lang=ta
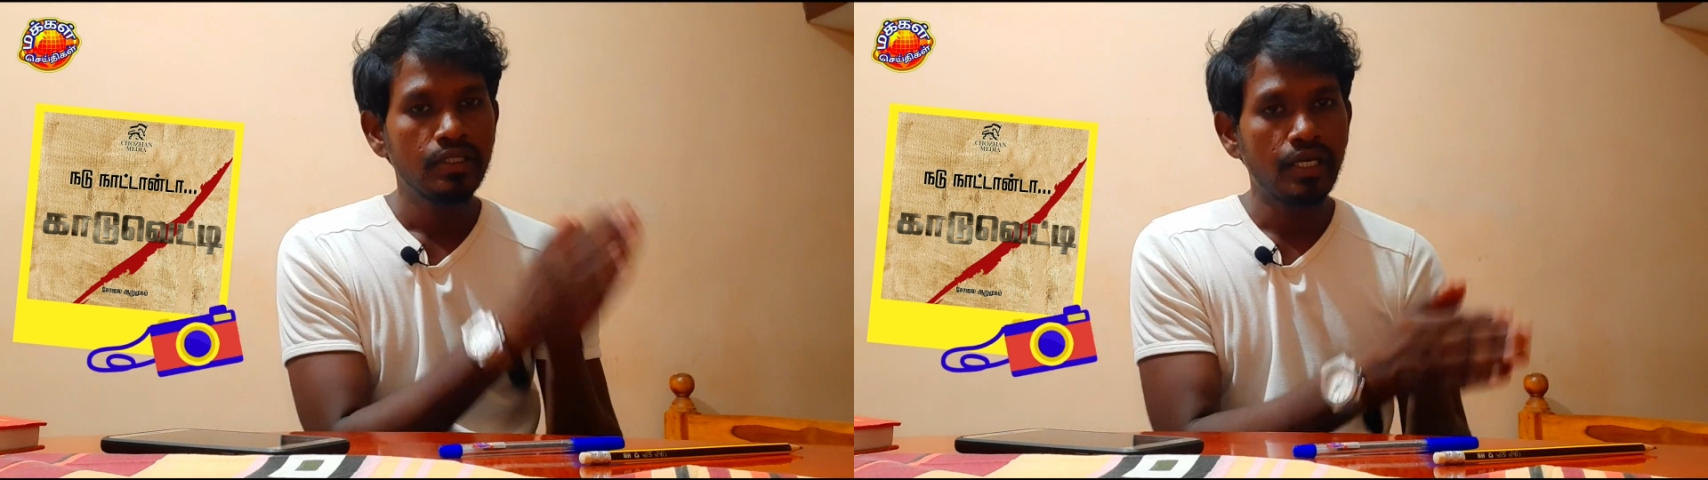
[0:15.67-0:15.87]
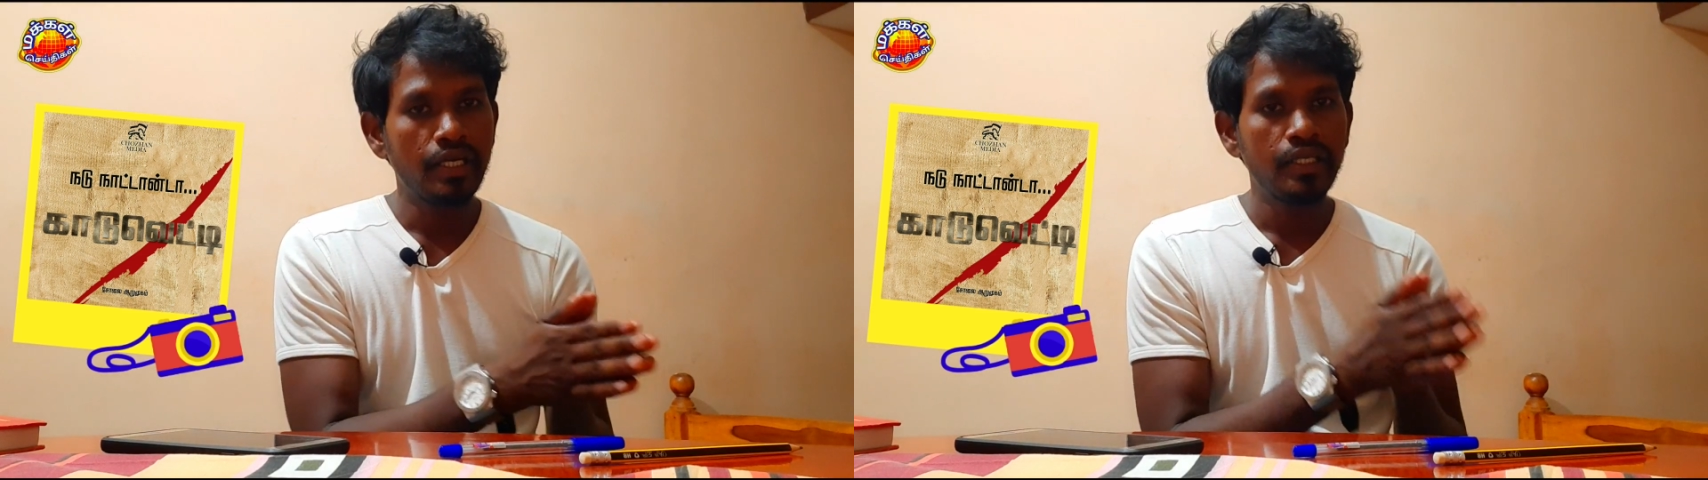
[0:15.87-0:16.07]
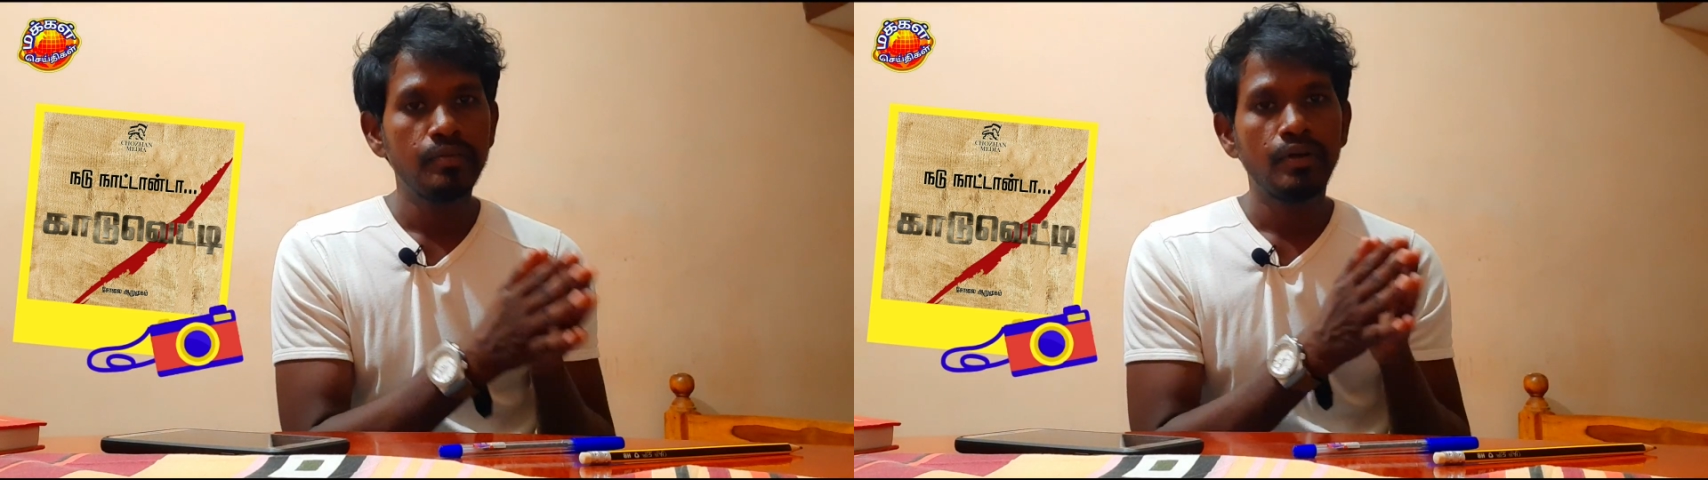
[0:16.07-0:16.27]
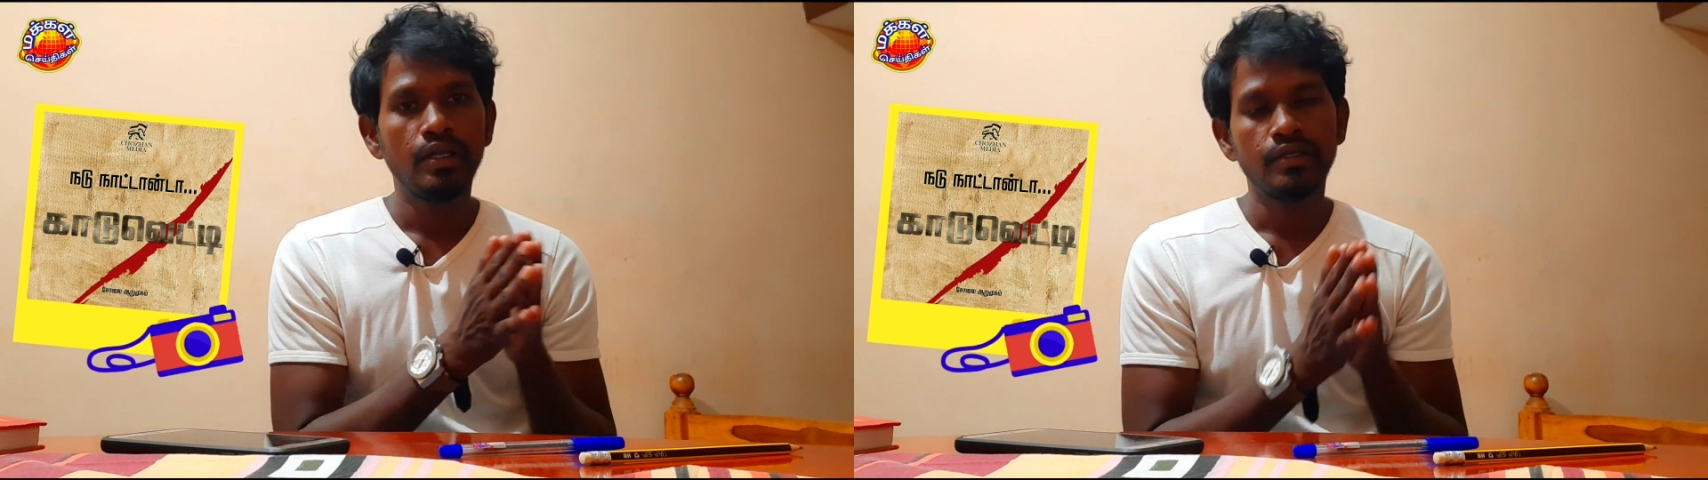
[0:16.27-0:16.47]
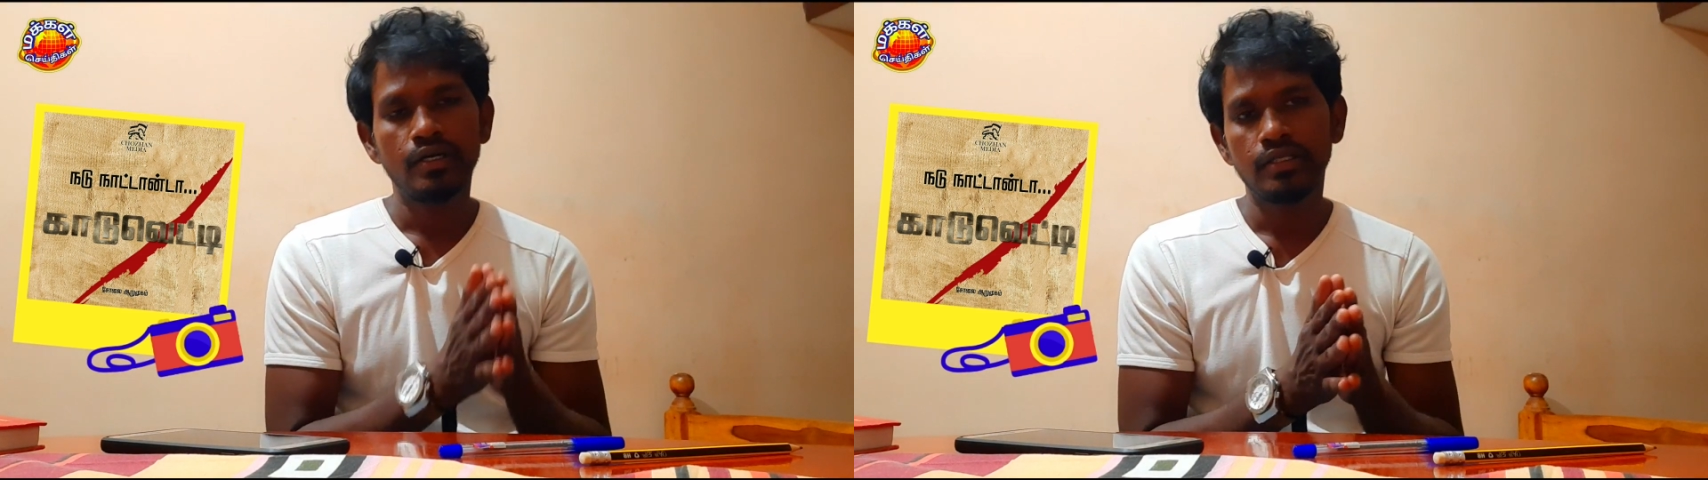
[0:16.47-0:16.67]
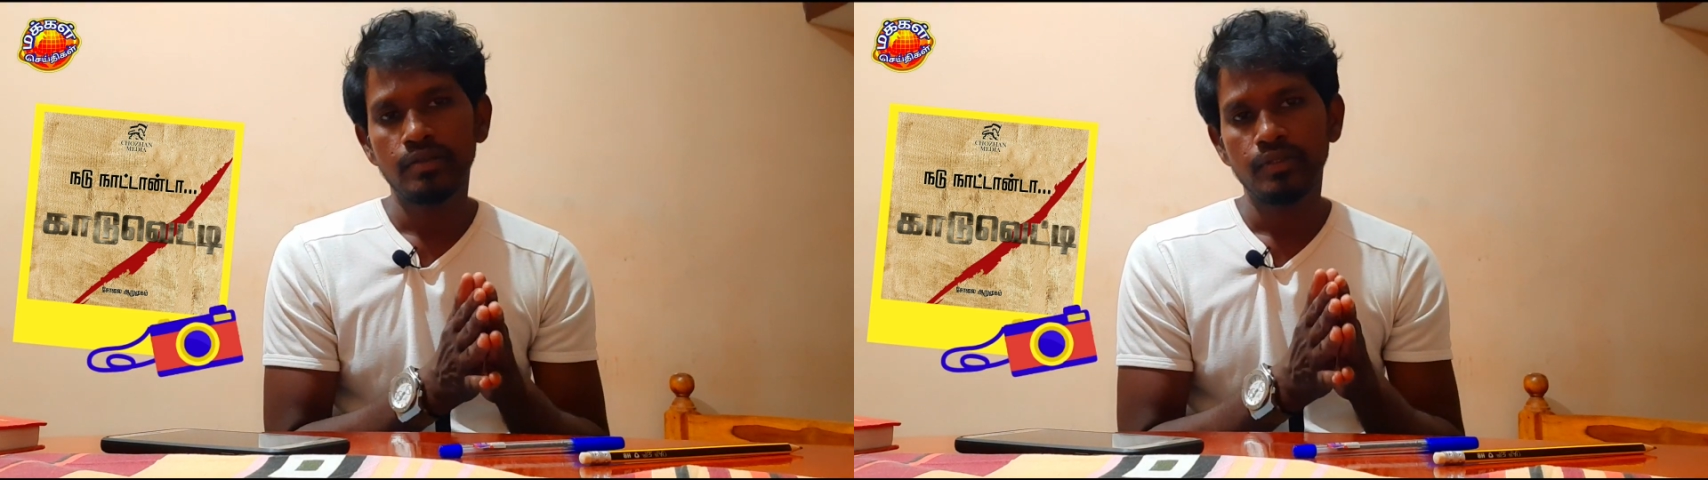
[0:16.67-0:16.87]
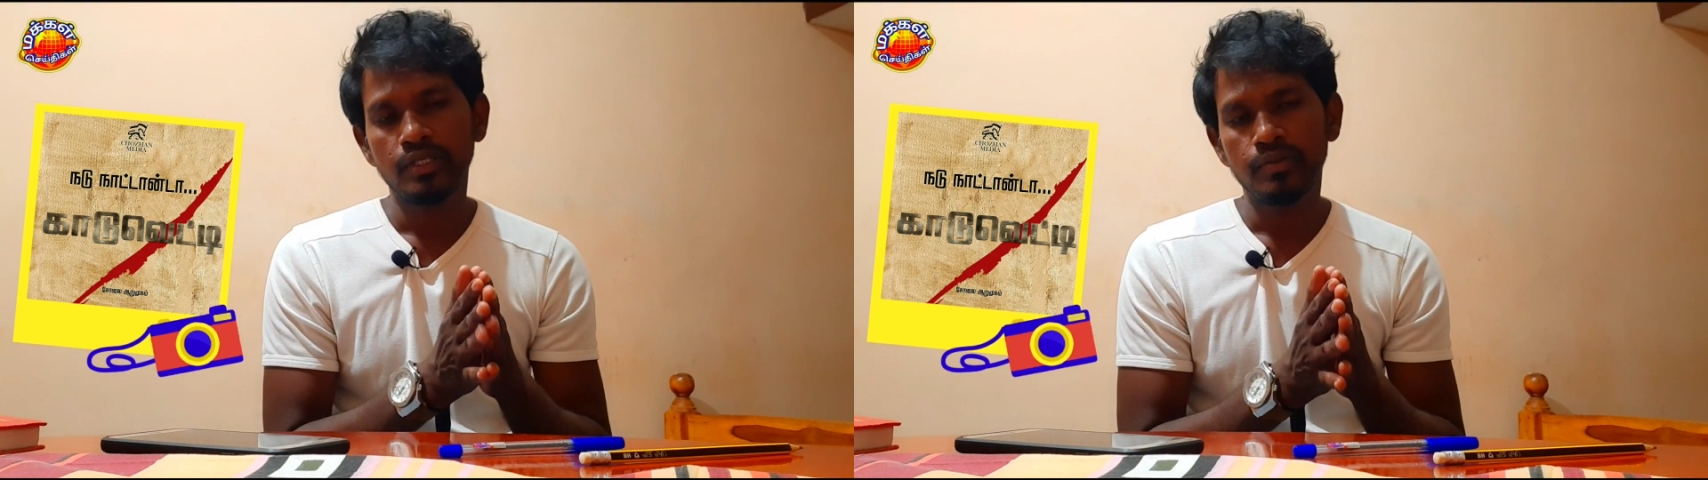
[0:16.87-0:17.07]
தயாரிப்பாளர் யார் என்பதை